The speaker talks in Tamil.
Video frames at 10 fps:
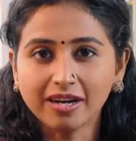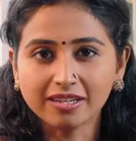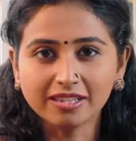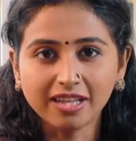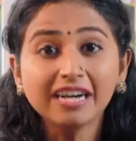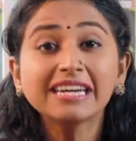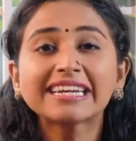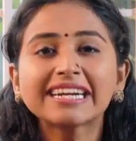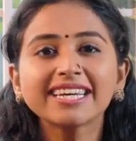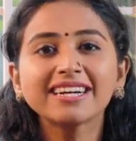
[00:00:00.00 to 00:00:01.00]
பார்க்கறது தான்
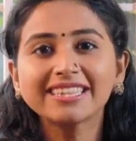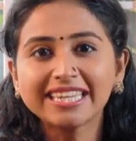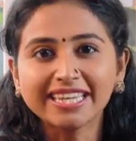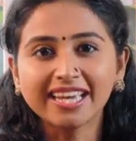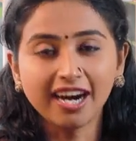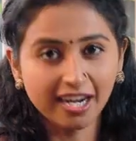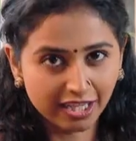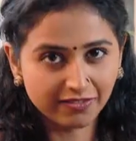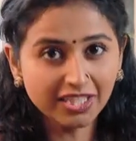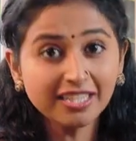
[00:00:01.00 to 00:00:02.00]
கிரிட்டிக்கல் திங்கிங்
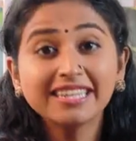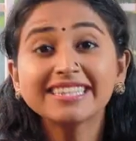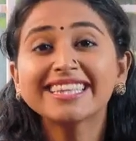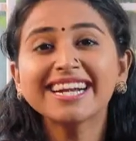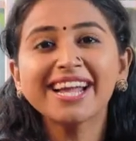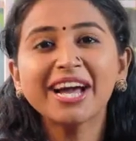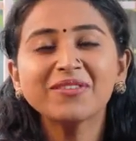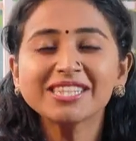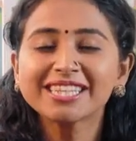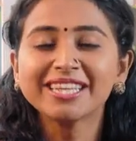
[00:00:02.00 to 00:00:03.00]
அதாவது
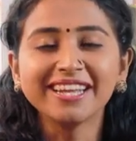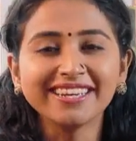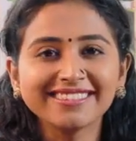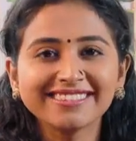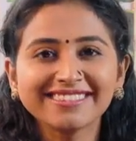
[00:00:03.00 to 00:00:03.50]
திறனாய்வு சிந்தனை